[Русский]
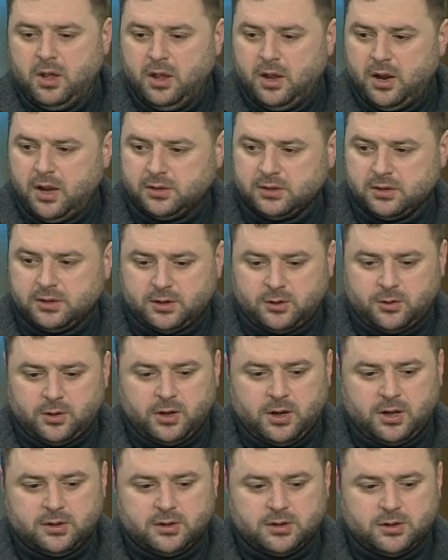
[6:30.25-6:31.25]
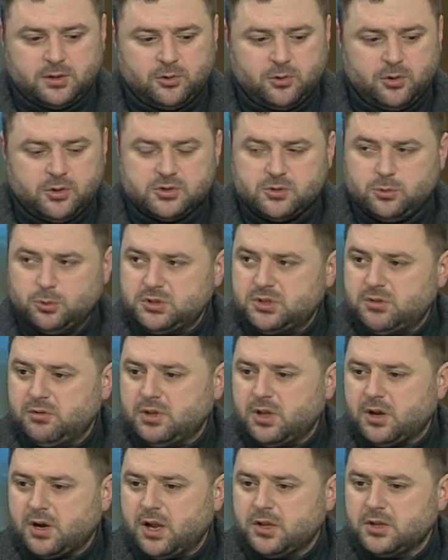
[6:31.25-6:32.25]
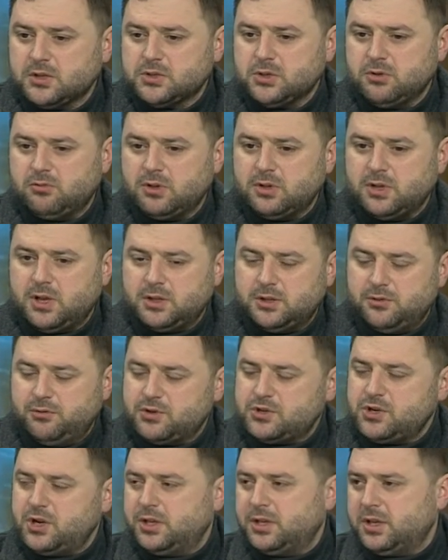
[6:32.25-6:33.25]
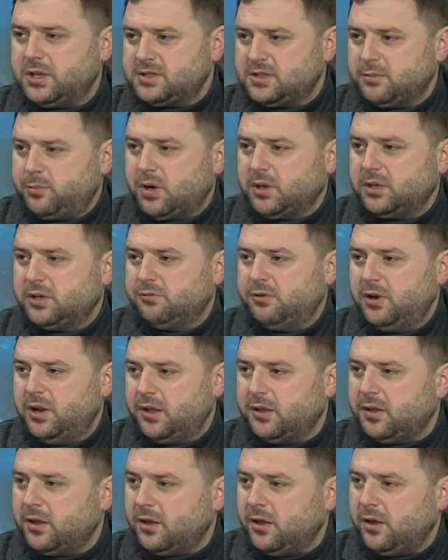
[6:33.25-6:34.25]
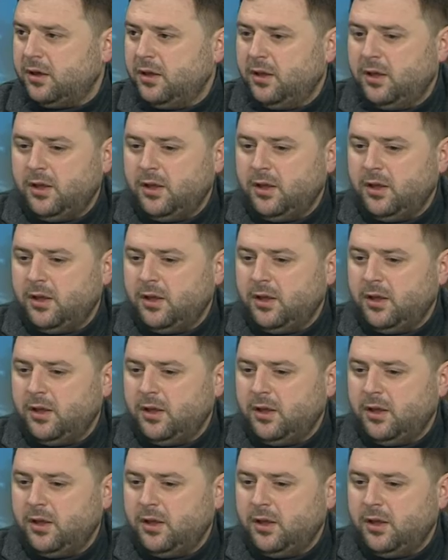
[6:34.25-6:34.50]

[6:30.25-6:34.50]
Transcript: Это, это такое искусственно организованное движение сопротивления.